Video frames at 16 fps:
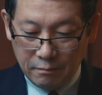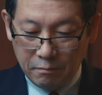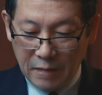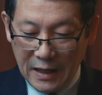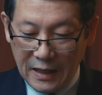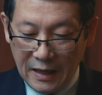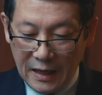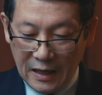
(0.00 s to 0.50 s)

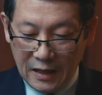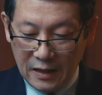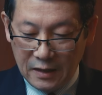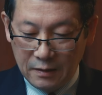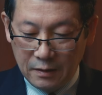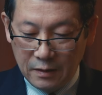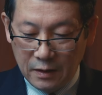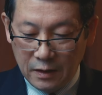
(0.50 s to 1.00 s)
目が
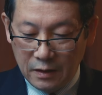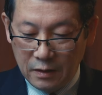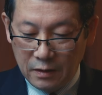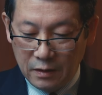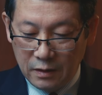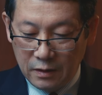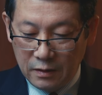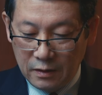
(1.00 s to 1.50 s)

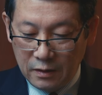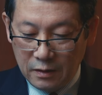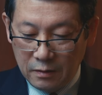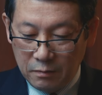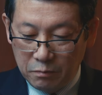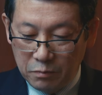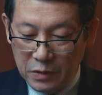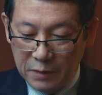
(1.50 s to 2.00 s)

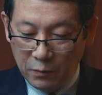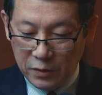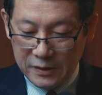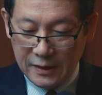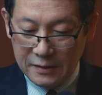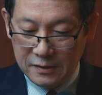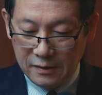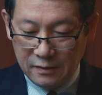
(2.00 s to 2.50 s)
見
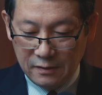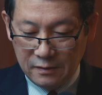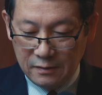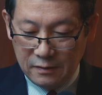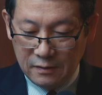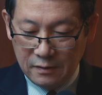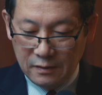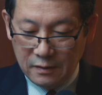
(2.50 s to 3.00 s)
もせず、
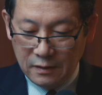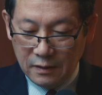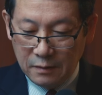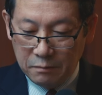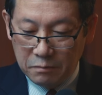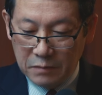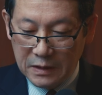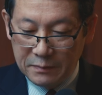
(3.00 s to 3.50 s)

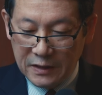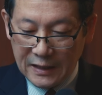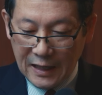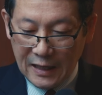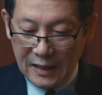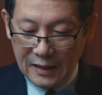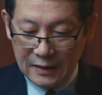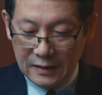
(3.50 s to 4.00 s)
耳
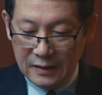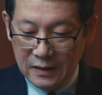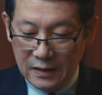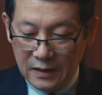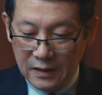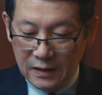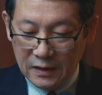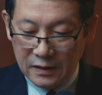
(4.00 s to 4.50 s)
が
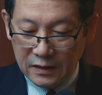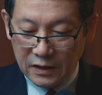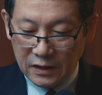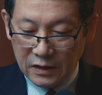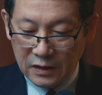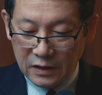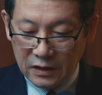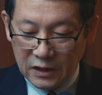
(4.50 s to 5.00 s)

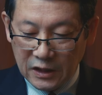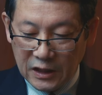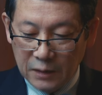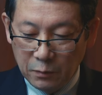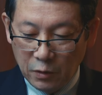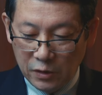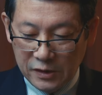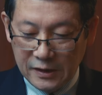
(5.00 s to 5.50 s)
聞
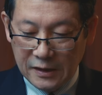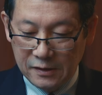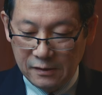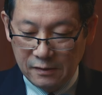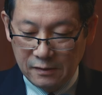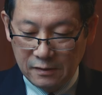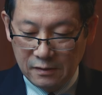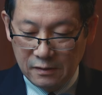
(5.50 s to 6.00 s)
きもせ
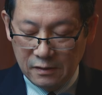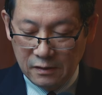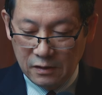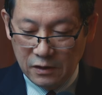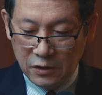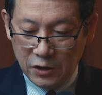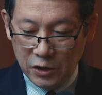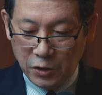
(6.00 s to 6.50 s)
ず、
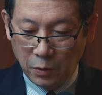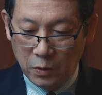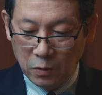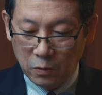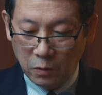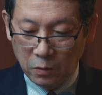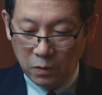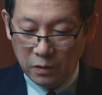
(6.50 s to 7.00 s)
人
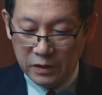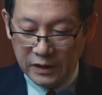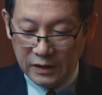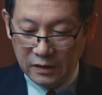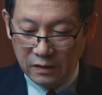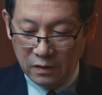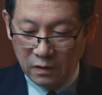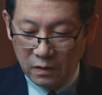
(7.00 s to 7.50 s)
の心
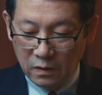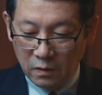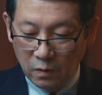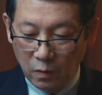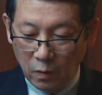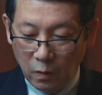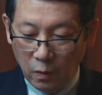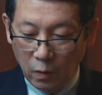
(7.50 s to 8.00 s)
に
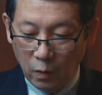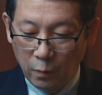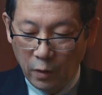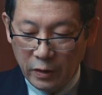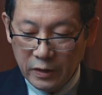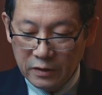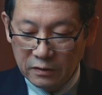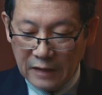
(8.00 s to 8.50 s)

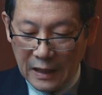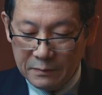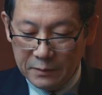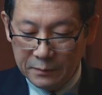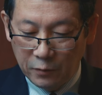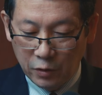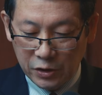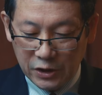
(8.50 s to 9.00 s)
思い浮か
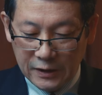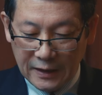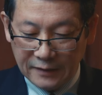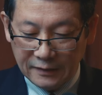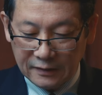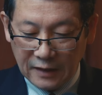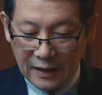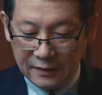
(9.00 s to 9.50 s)
びもし
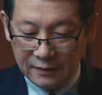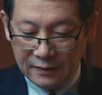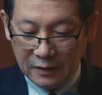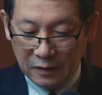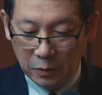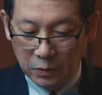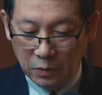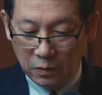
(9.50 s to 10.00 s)
なかっ
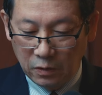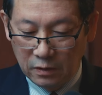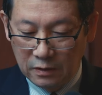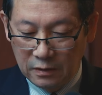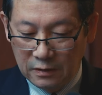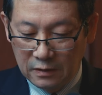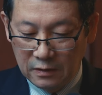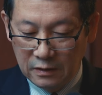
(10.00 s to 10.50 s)
たことを、
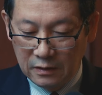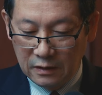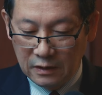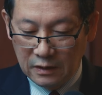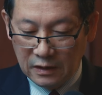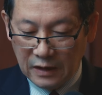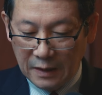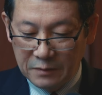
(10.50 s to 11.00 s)

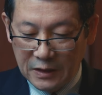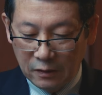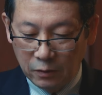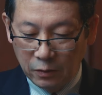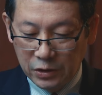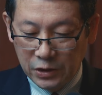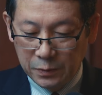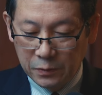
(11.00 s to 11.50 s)
神
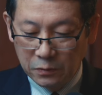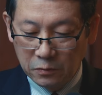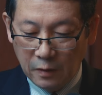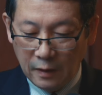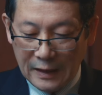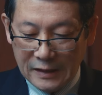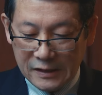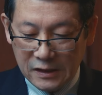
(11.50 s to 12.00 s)
はご自
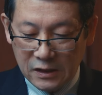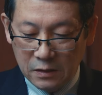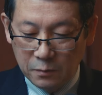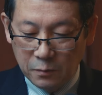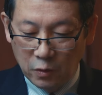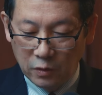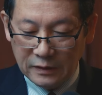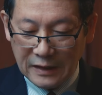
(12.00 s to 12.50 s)
分を愛す
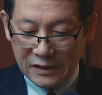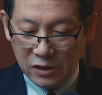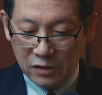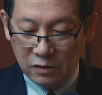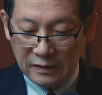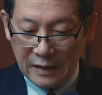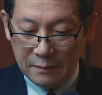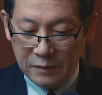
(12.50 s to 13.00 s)
る者た
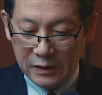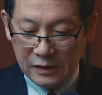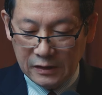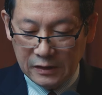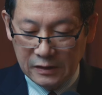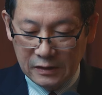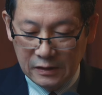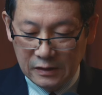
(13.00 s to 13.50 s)
ちのため
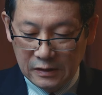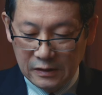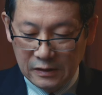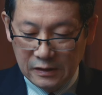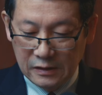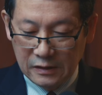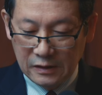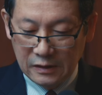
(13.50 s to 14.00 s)
に
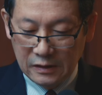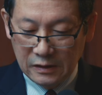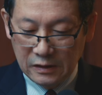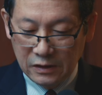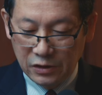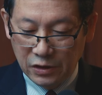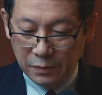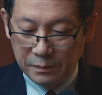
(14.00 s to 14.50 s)

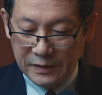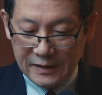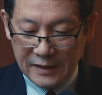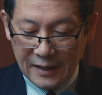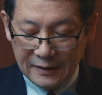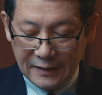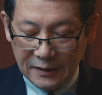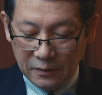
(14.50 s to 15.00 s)
準備
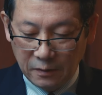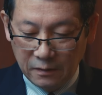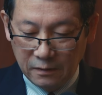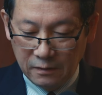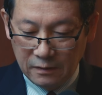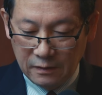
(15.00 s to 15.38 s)
されたと。